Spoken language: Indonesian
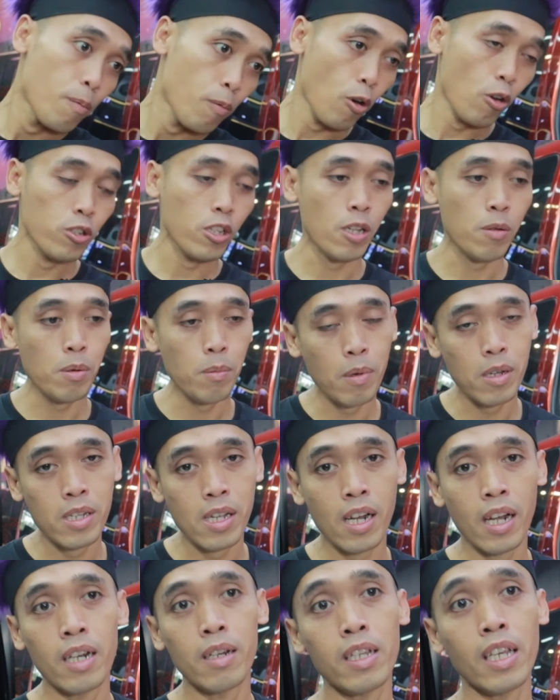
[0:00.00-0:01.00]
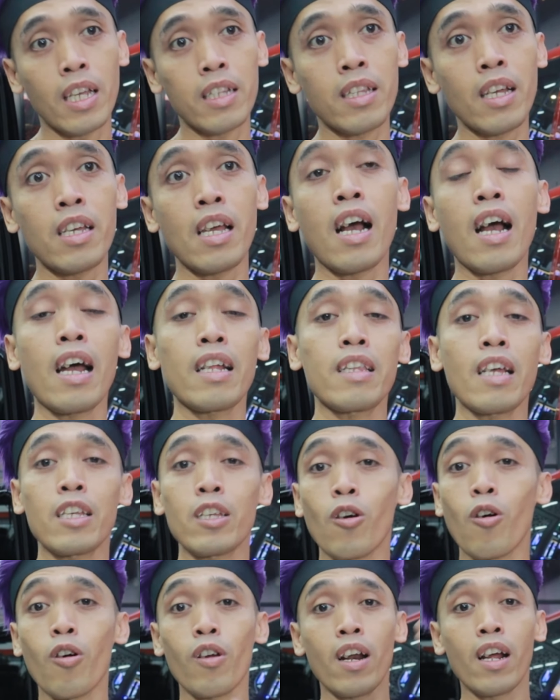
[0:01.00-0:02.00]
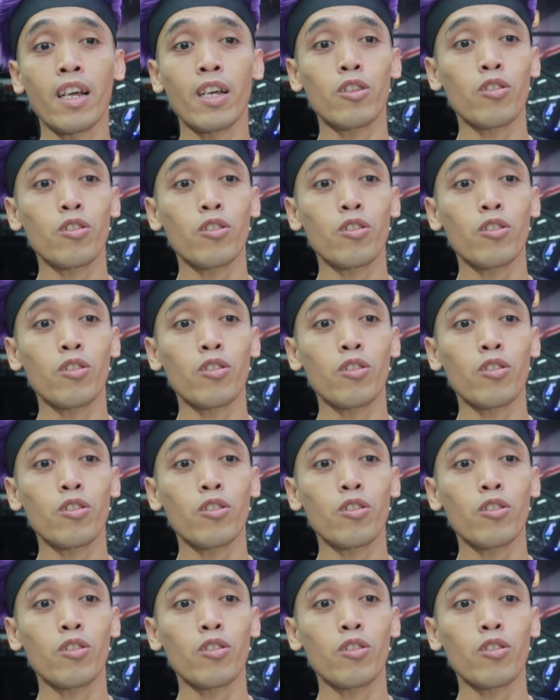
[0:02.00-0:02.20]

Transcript: proses pemasangan kita yang katanya orang